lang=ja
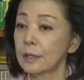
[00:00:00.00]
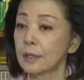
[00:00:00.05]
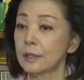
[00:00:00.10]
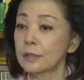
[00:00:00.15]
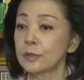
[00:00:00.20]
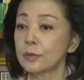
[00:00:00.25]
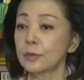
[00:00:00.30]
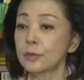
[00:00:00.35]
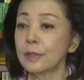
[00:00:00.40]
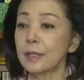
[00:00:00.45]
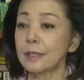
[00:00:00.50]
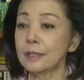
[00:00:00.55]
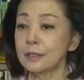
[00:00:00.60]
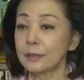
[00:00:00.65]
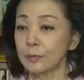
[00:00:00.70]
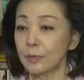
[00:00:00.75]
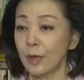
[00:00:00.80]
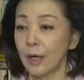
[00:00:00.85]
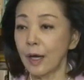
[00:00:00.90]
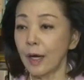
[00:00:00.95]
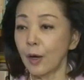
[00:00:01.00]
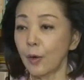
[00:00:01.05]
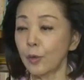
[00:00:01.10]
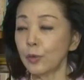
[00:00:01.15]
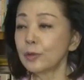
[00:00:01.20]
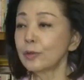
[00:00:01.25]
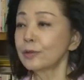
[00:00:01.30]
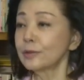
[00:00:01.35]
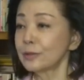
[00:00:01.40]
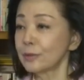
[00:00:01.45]
でその数は
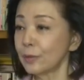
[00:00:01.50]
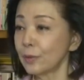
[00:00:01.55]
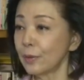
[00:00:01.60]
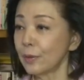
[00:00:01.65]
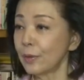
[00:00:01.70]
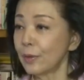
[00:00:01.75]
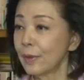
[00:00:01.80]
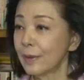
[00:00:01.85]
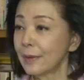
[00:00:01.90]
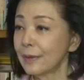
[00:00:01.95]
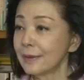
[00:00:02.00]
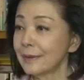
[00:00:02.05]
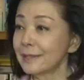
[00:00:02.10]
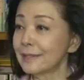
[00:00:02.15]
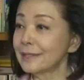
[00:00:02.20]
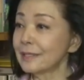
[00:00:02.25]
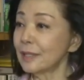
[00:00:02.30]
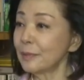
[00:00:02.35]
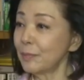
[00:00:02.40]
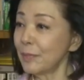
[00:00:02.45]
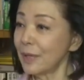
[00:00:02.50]
およそ1000